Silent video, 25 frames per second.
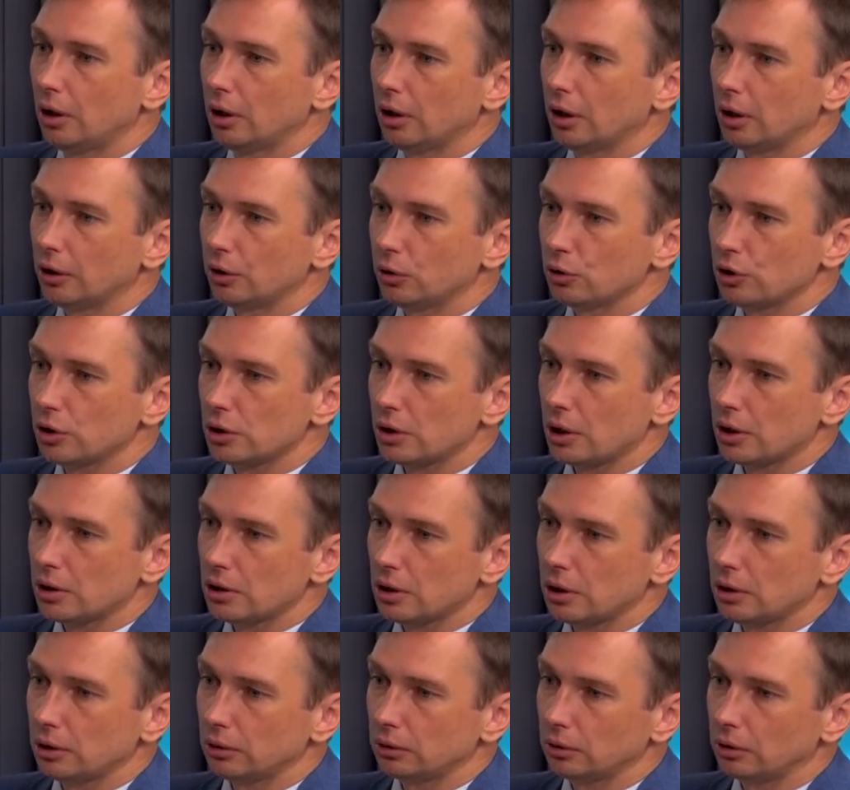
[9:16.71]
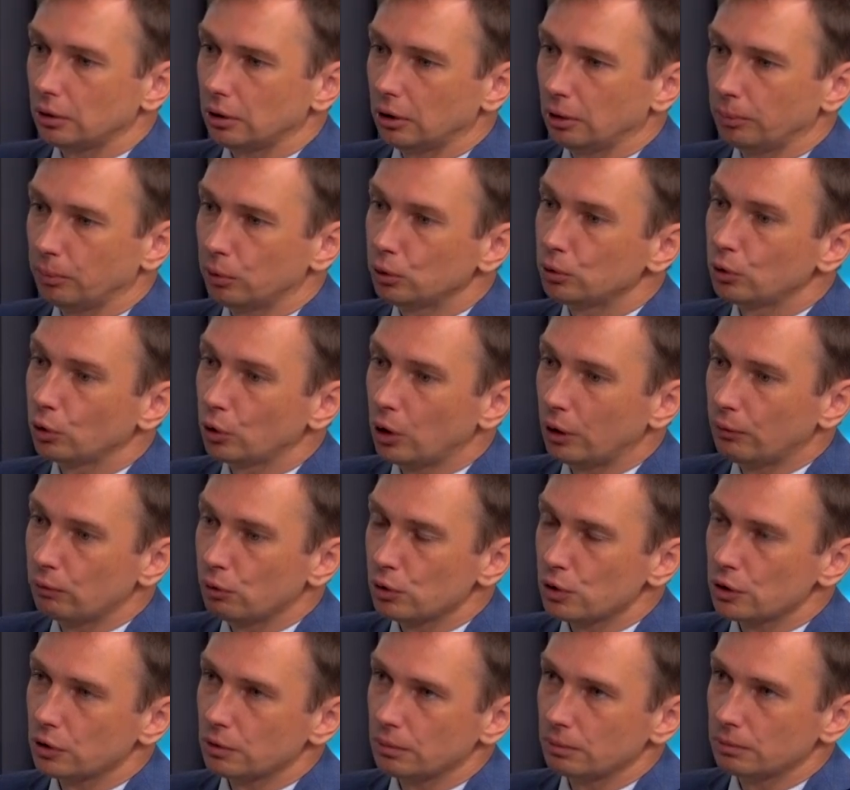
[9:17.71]
как я уже сказал, под
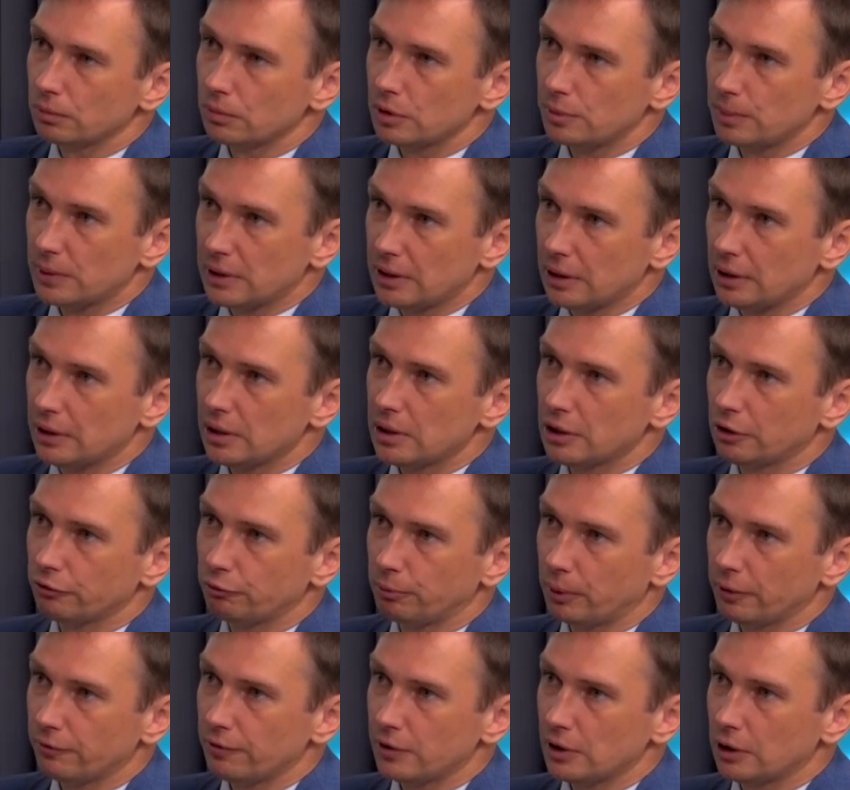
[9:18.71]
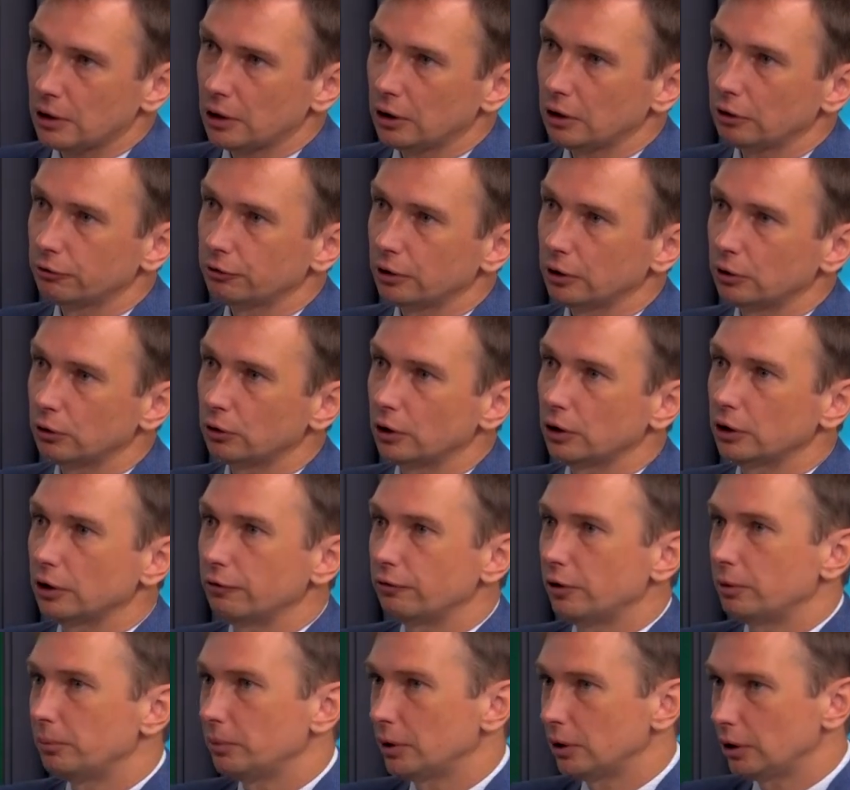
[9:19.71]
руководством специалистов, профессионалов, которые
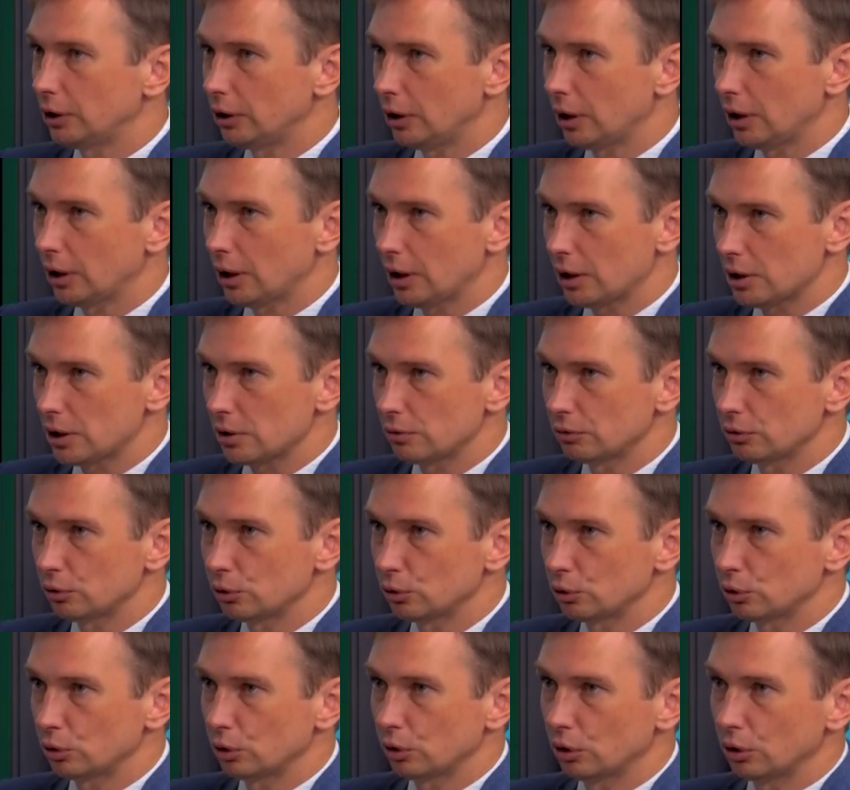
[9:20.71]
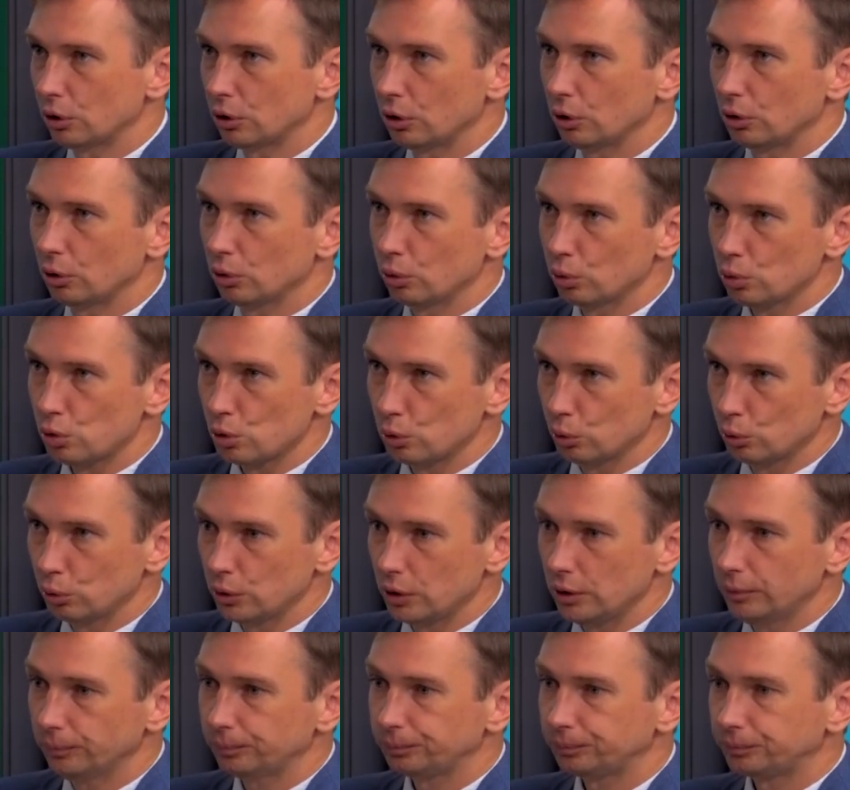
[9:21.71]
одновременно и оказывают
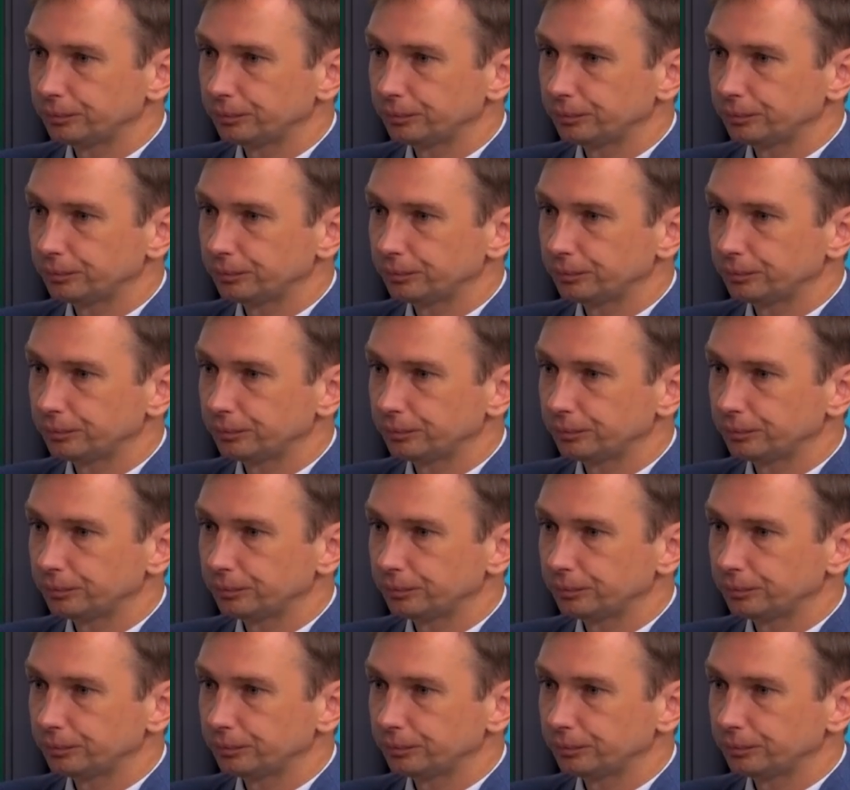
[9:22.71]
услуги